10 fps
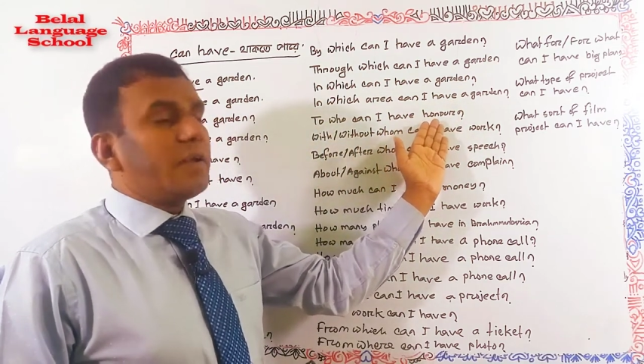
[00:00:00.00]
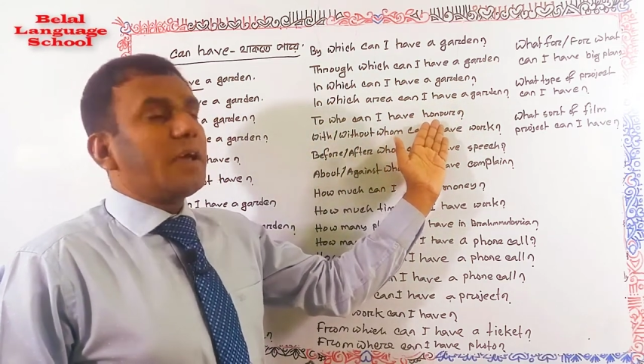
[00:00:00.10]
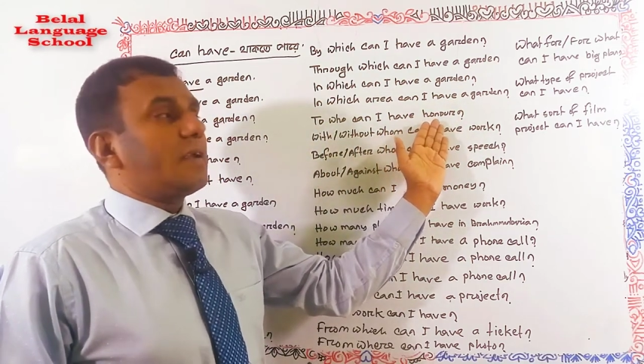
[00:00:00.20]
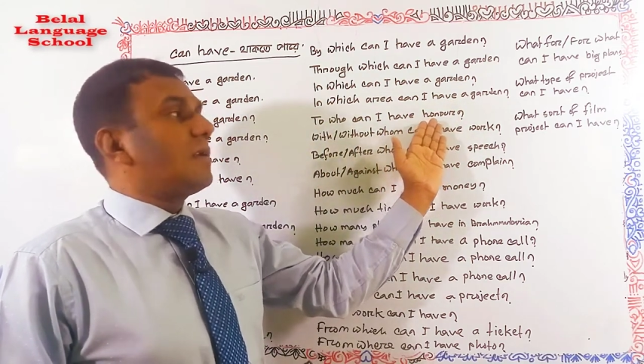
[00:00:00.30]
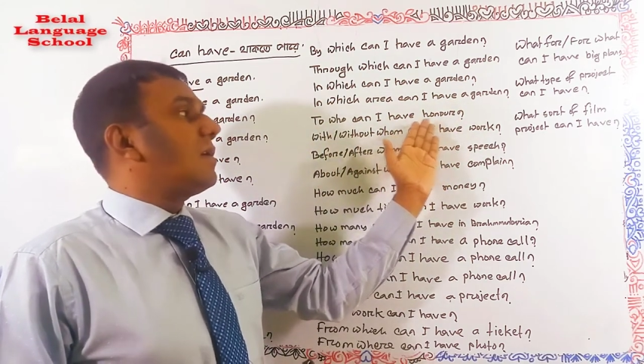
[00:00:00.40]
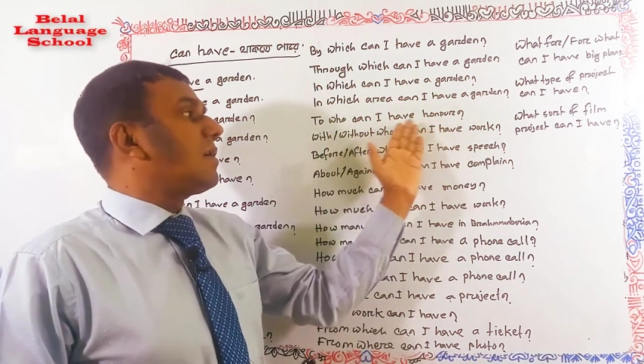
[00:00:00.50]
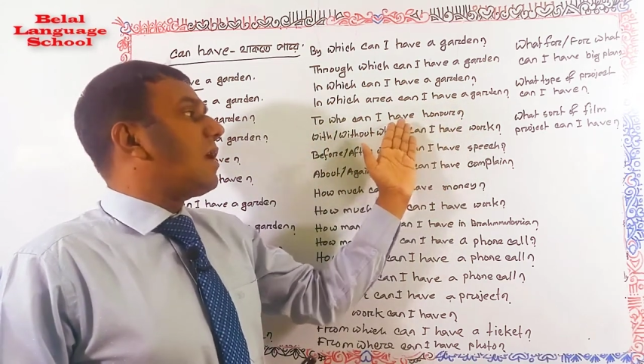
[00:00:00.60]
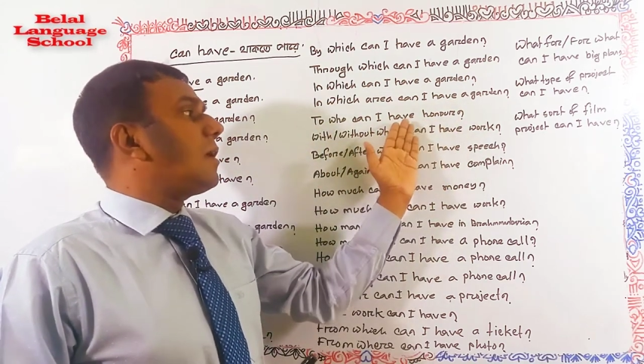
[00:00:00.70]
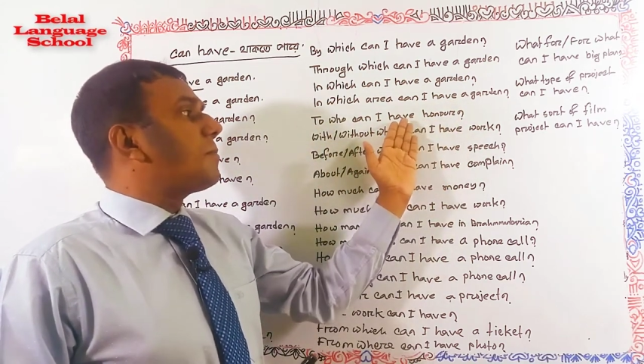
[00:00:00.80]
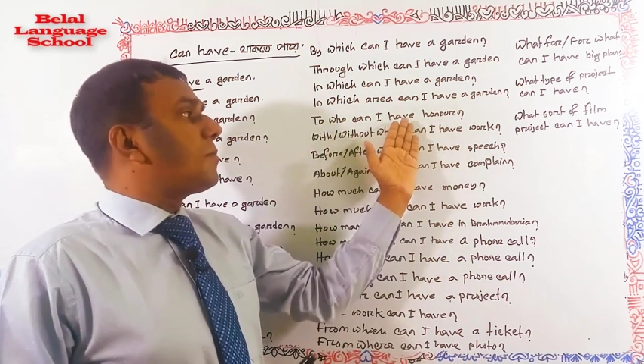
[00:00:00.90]
অনার
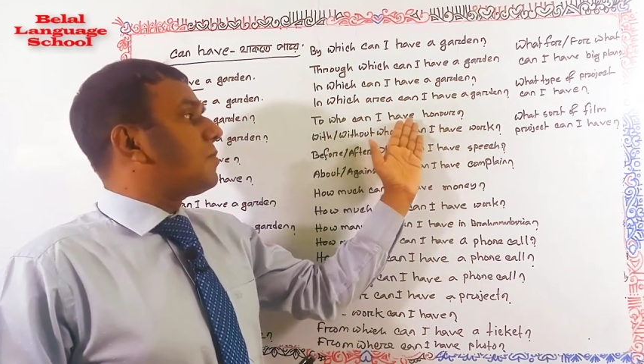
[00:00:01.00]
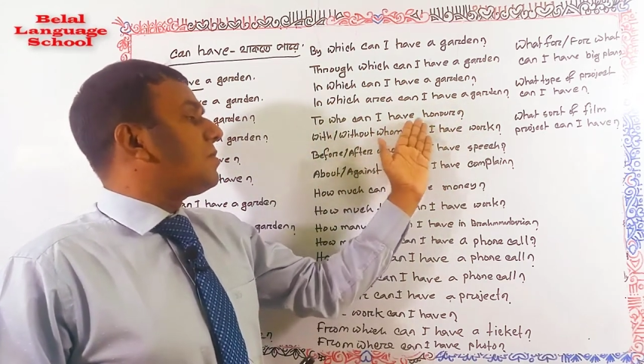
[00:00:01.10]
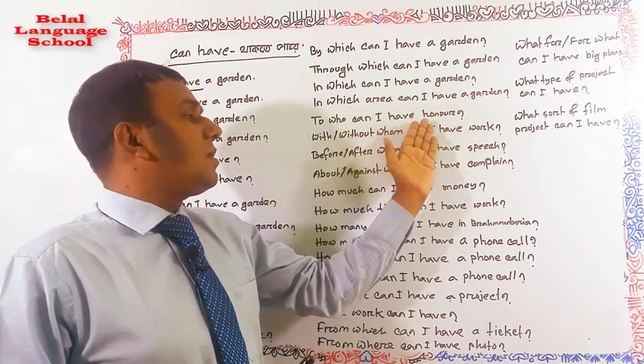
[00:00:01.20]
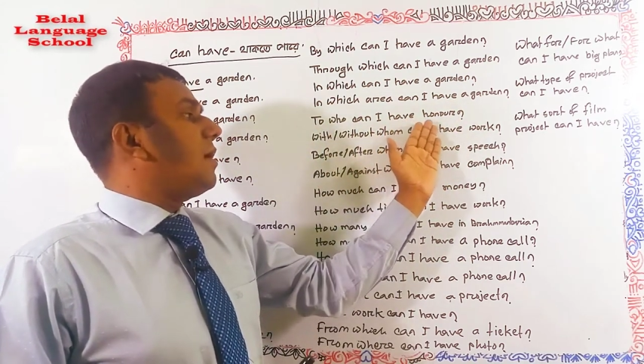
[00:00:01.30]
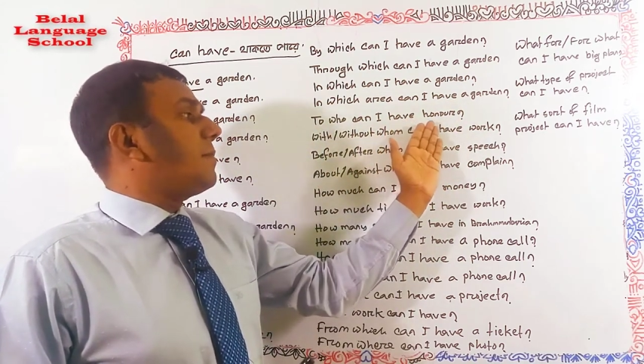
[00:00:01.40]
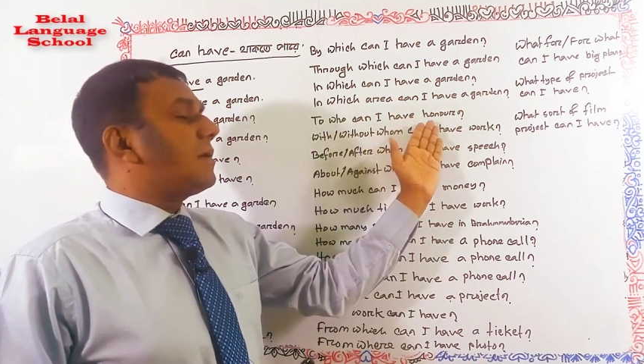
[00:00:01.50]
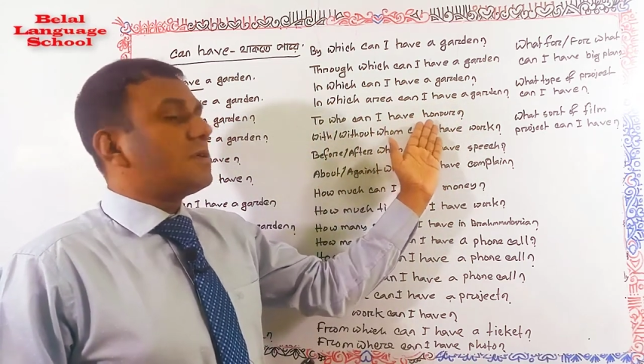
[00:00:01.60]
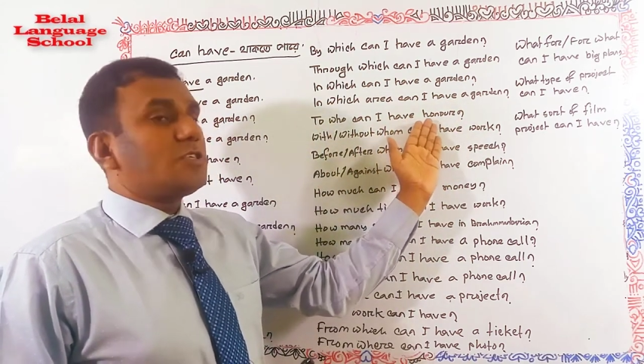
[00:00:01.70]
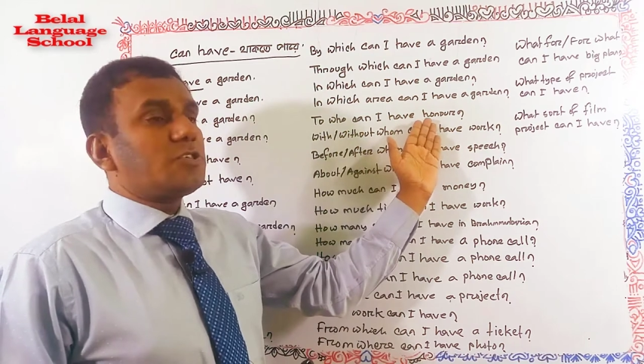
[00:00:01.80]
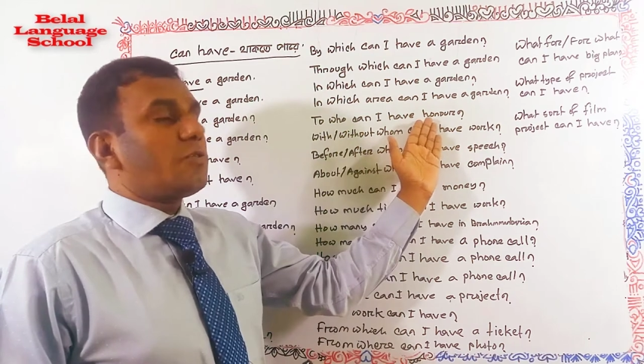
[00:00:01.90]
কার প্রতি আমার
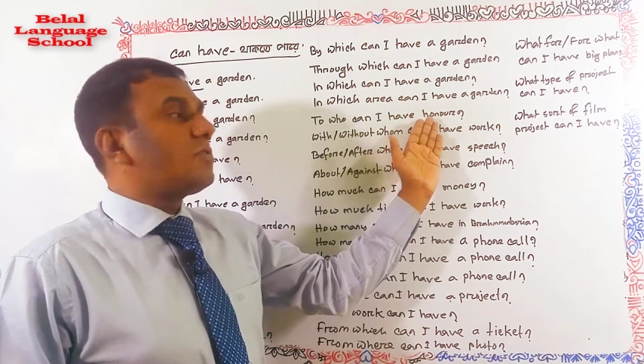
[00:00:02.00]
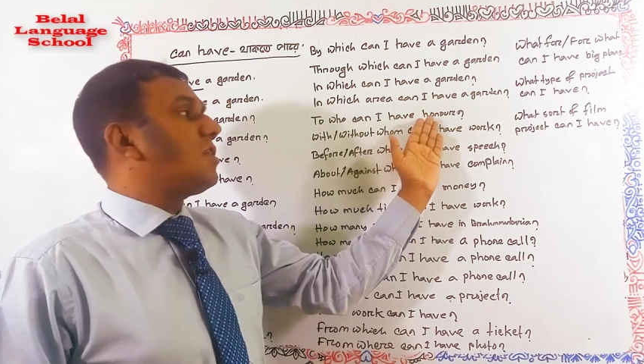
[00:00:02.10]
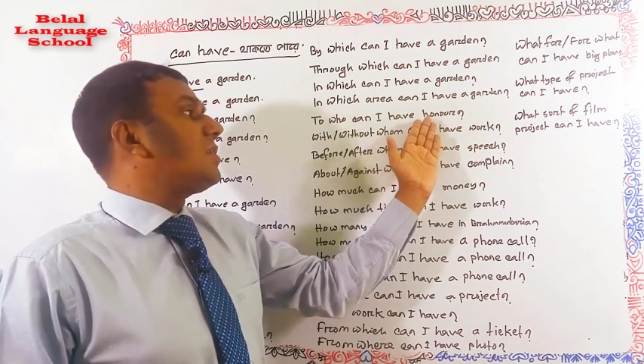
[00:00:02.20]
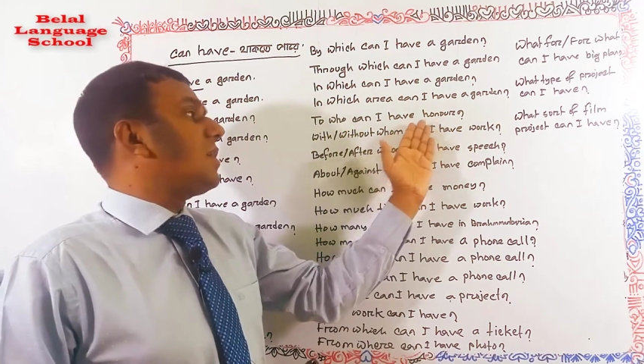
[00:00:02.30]
শ্রদ্ধা